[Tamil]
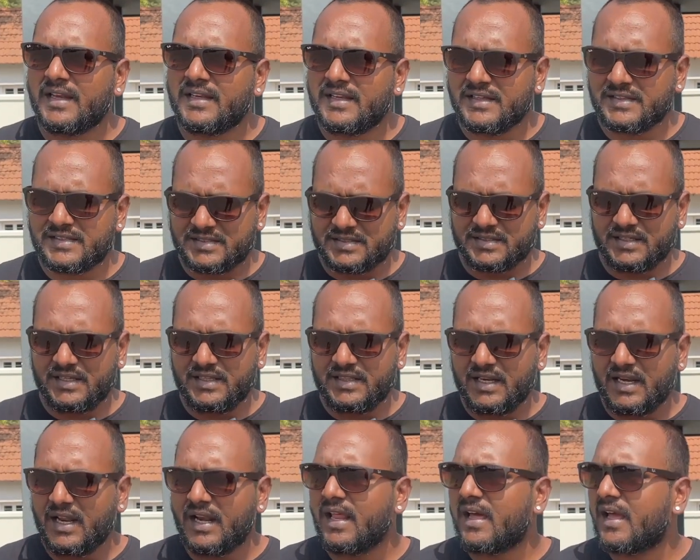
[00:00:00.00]
அண்ட் எஸ்
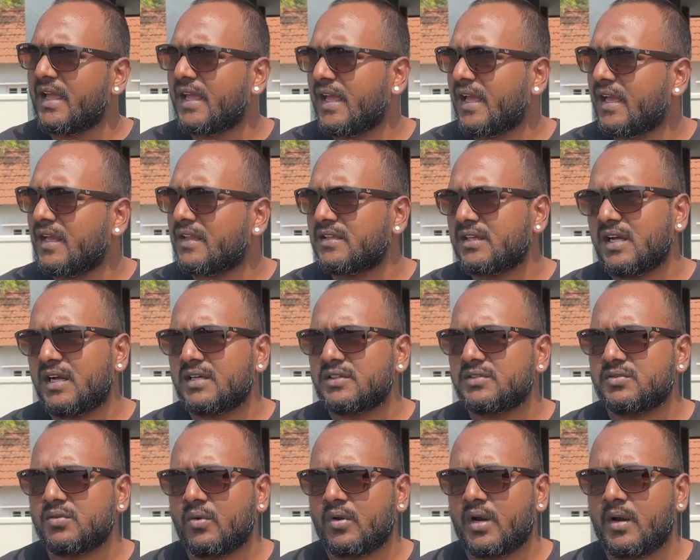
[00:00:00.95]
இதெல்லாம் நான் ஏன்
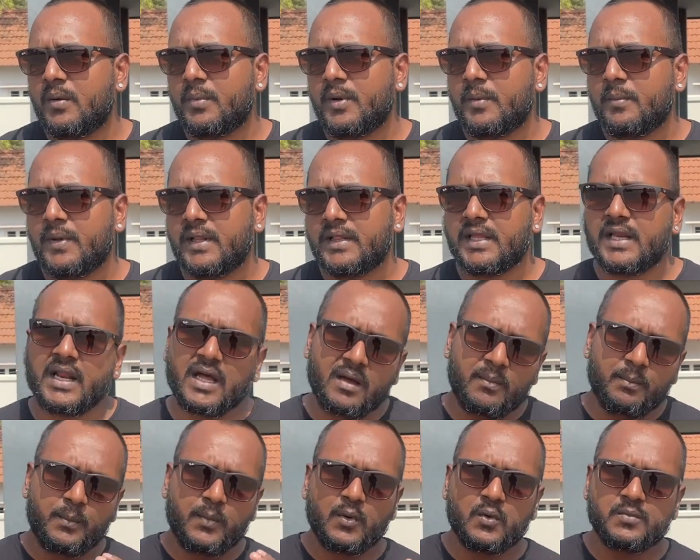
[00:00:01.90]
எதுக்காக சொல்கிறேன் அப்படின்னு
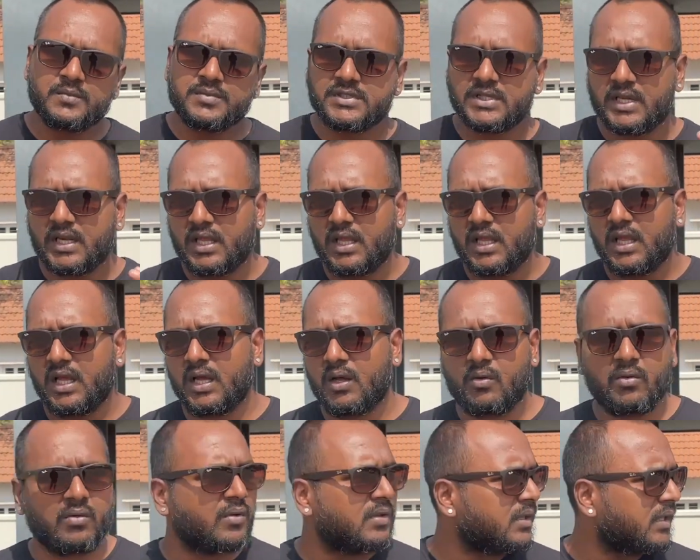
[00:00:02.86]
பார்த்தீங்கன்னா அப்பவும் சரி
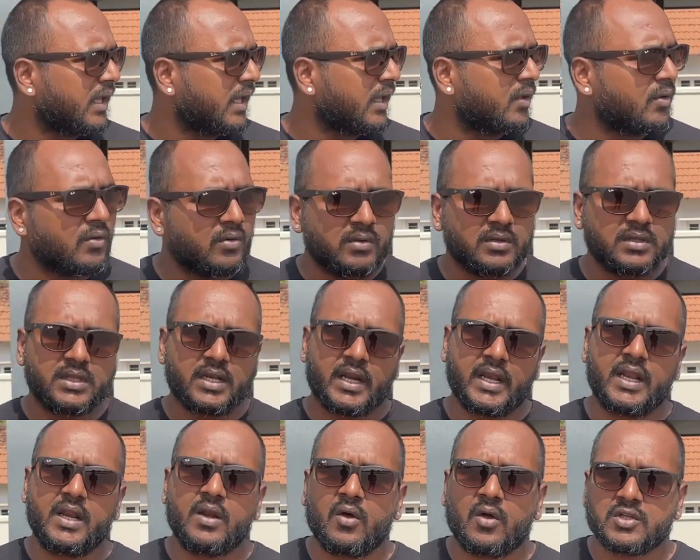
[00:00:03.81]
அவங்க வந்து ஹீரோ
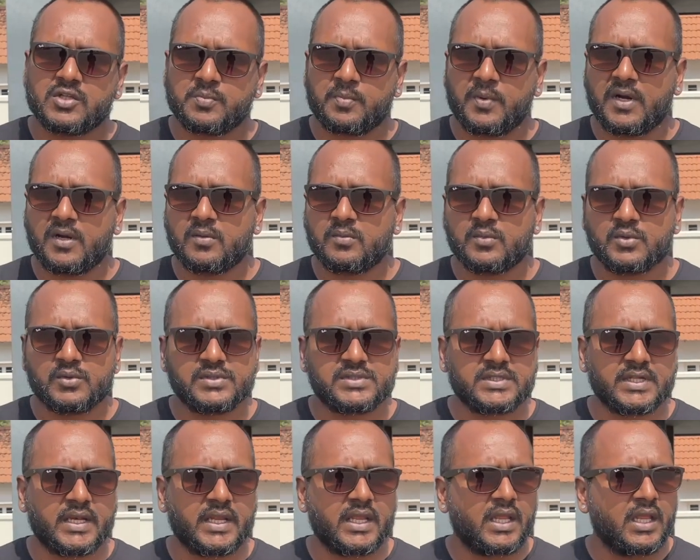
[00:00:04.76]
வந்து ரீலான்ச்
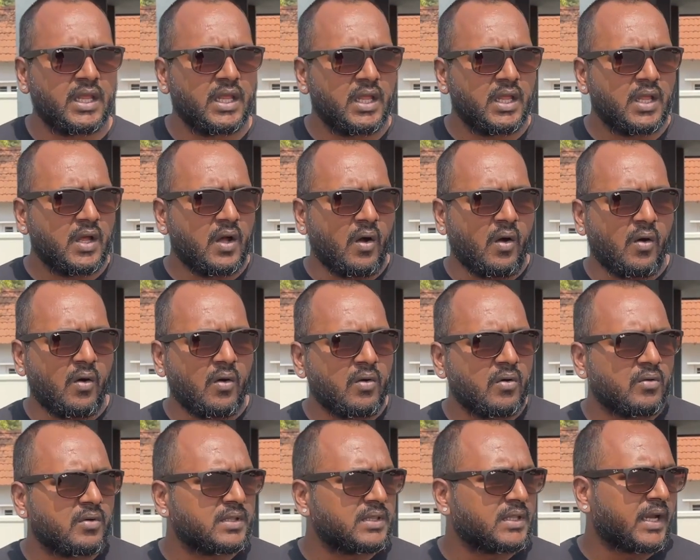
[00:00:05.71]
பண்ணும்போதும் சரி
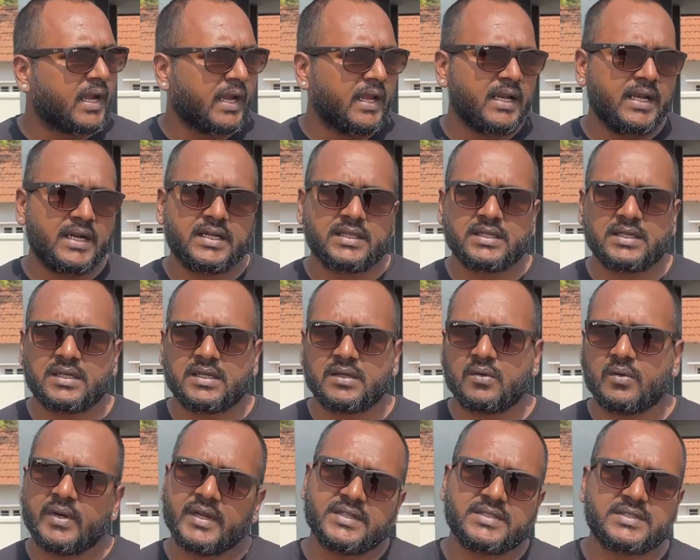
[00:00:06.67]
அவங்க வந்து கையில்
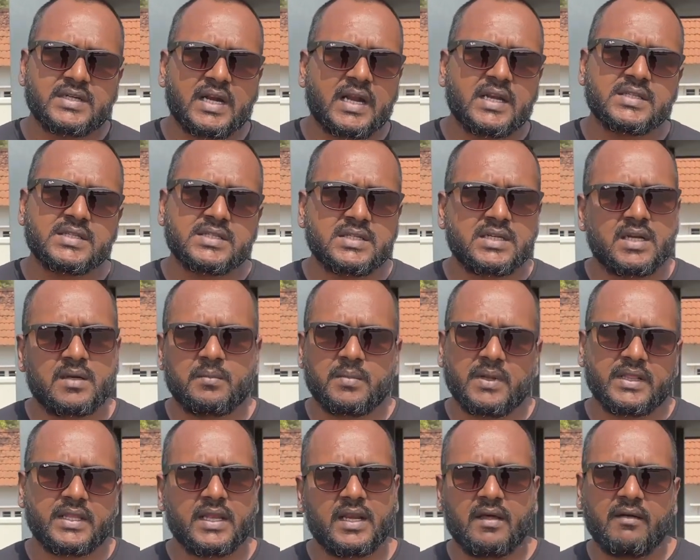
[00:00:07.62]
எடுத்துக்கிட்ட ஒரே ஸ்ட்ராட்டஜி
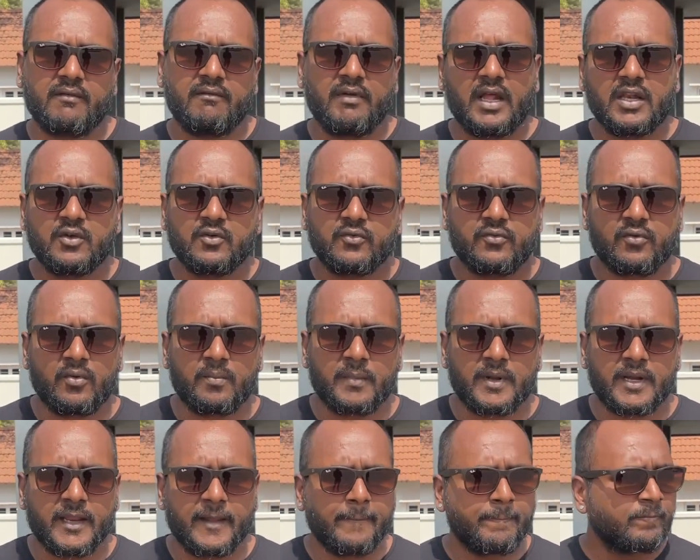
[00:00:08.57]
என்னன்னு பார்த்தீங்கன்னா வேல்யூ
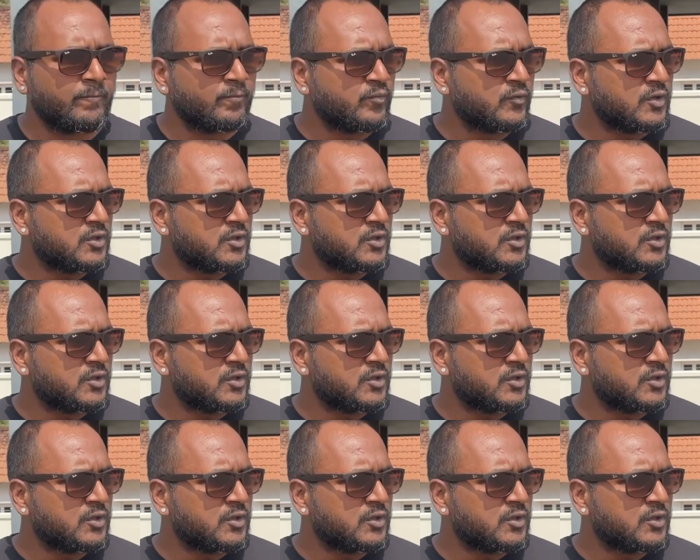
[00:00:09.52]
ஃபார் மணி